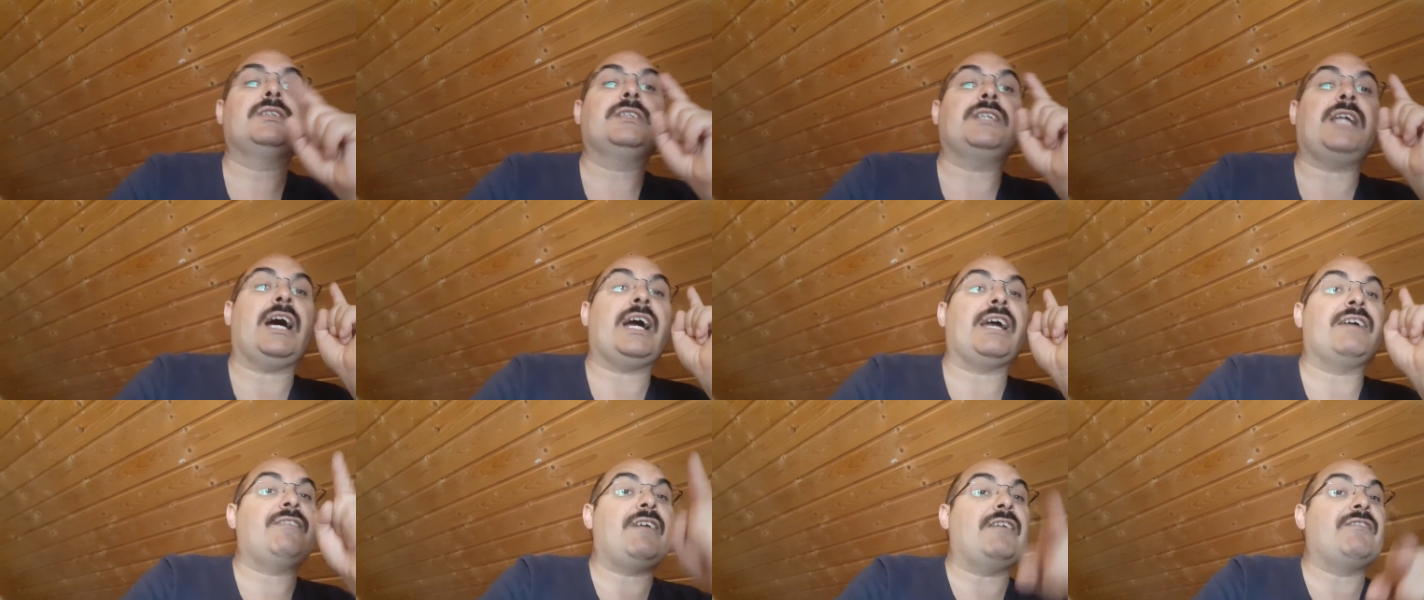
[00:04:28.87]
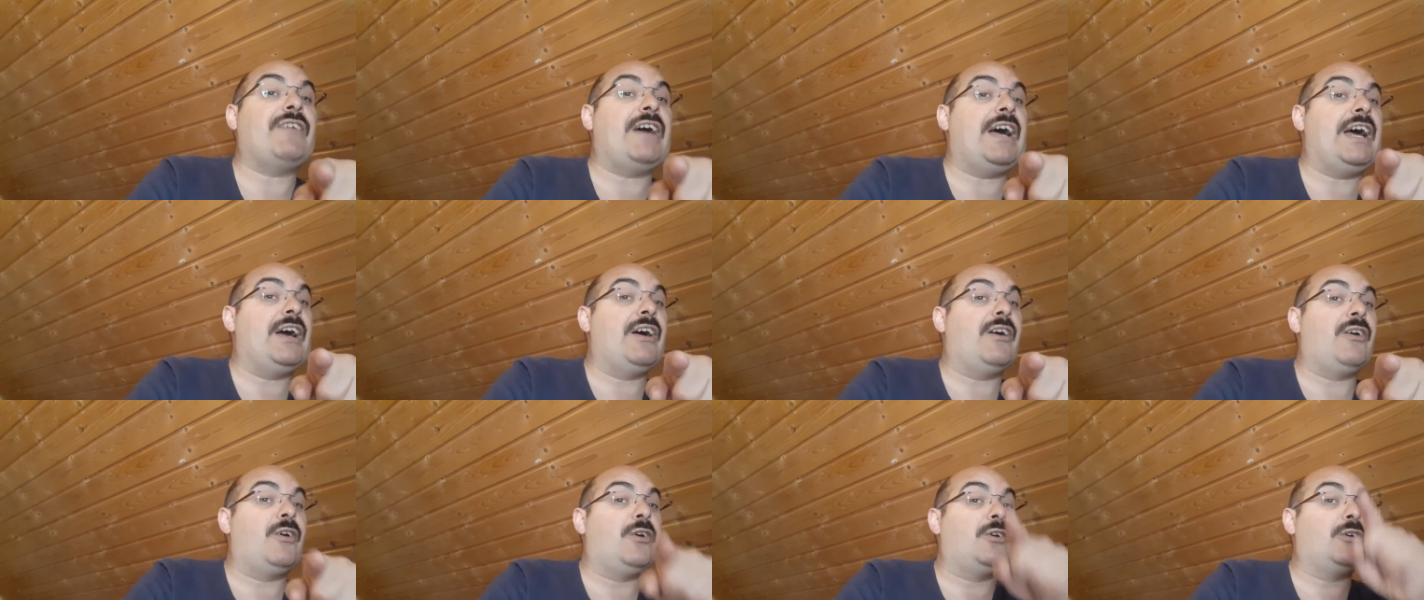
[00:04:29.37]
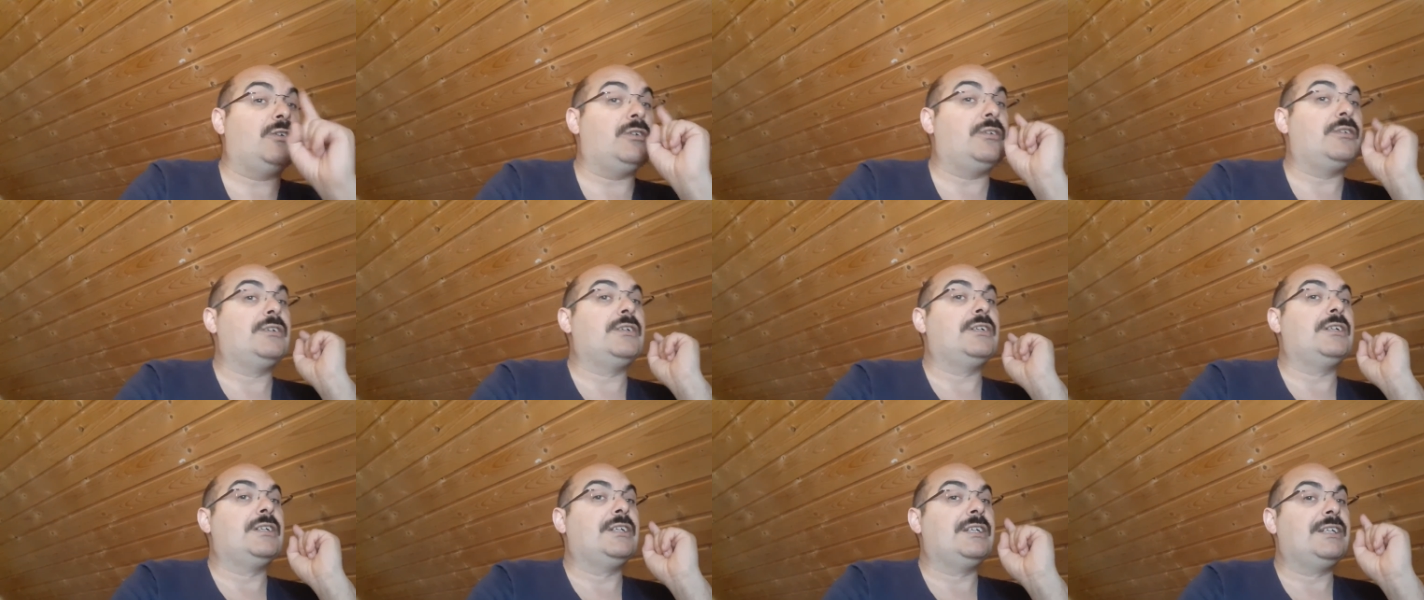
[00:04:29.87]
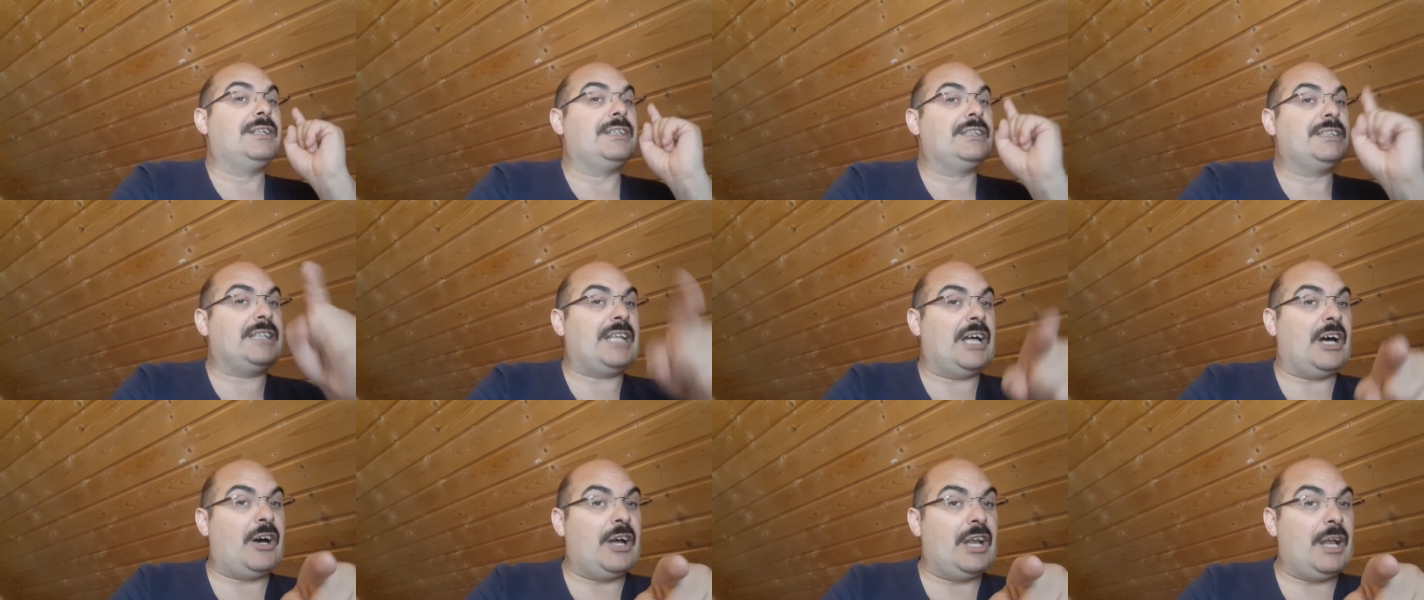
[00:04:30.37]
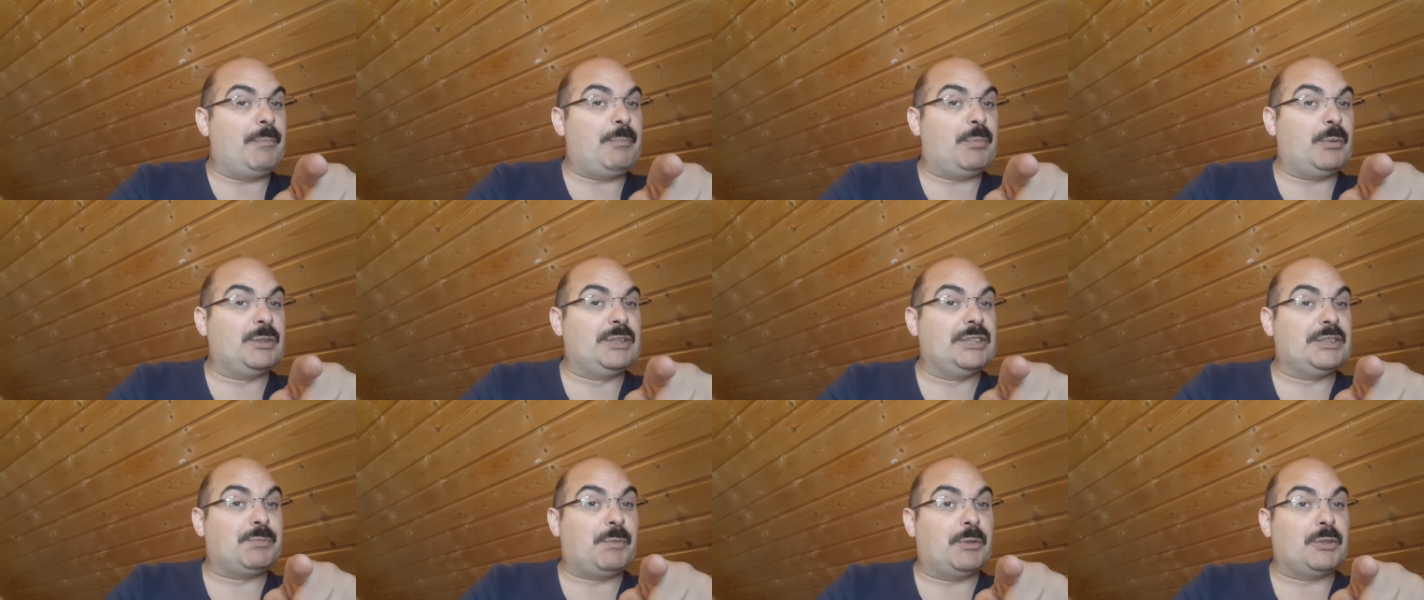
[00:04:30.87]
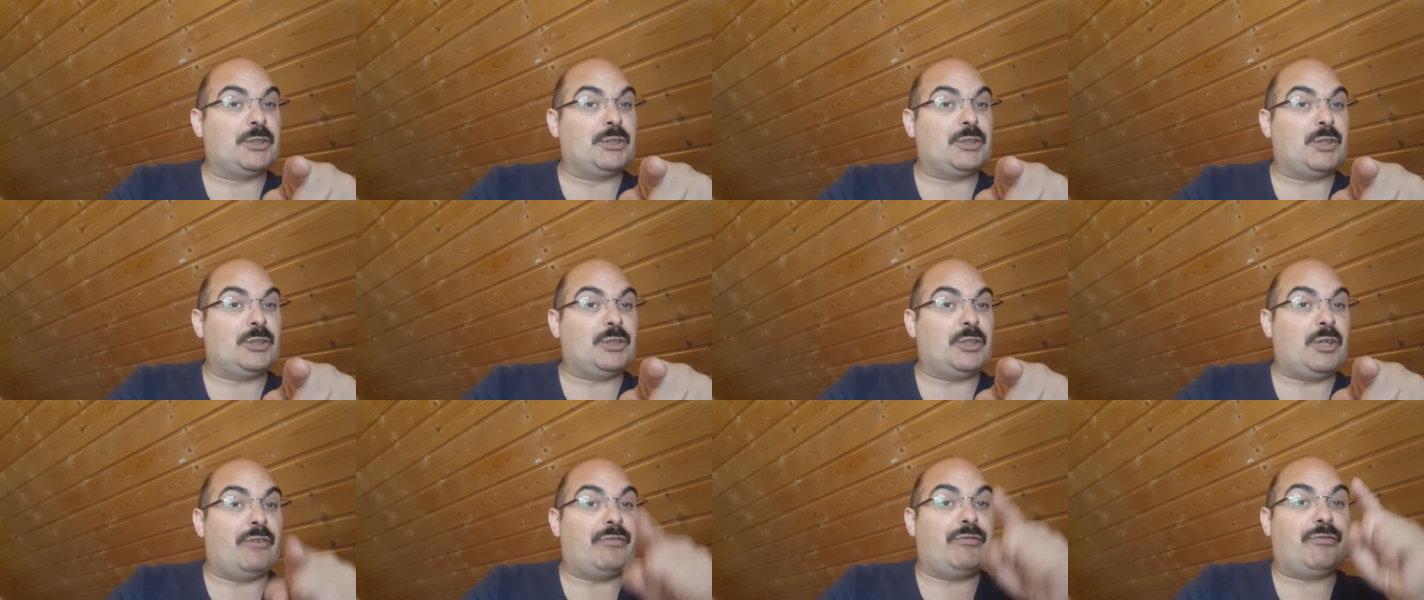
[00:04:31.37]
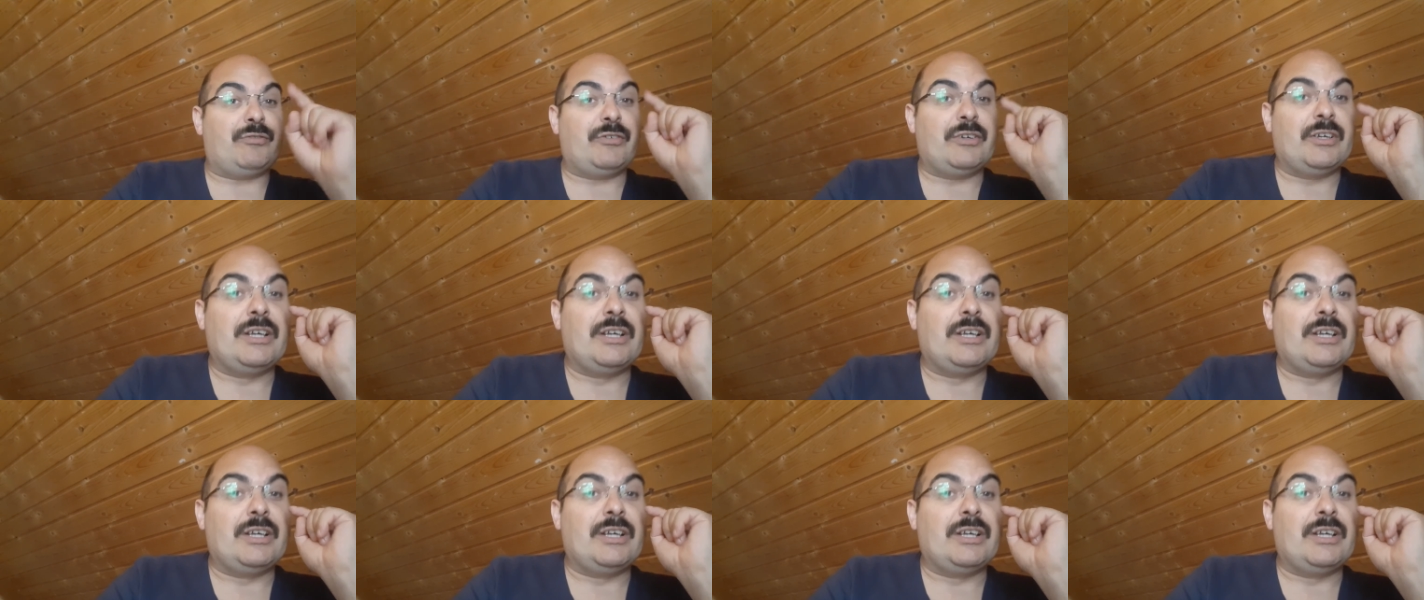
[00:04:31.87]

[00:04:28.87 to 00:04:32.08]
Tu arrives à 20 euros, tu auras l'applaudissement de Totov.